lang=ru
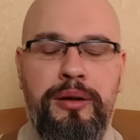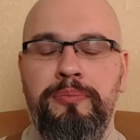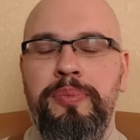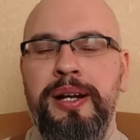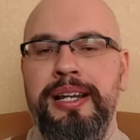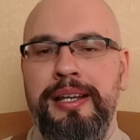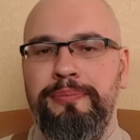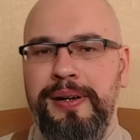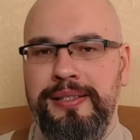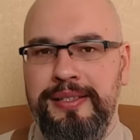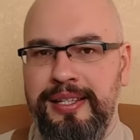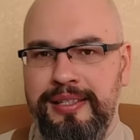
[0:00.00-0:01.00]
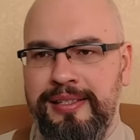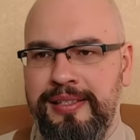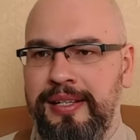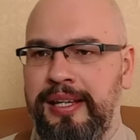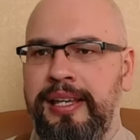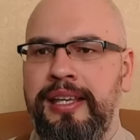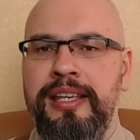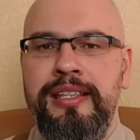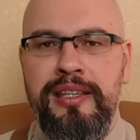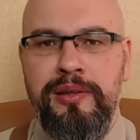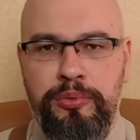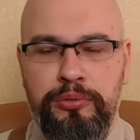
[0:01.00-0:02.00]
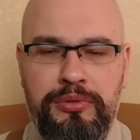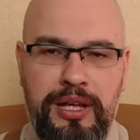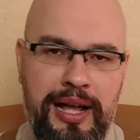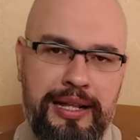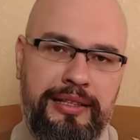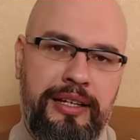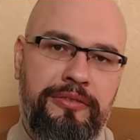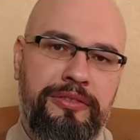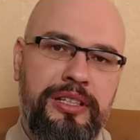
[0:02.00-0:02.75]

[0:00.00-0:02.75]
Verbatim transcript: были позиции и депутатов,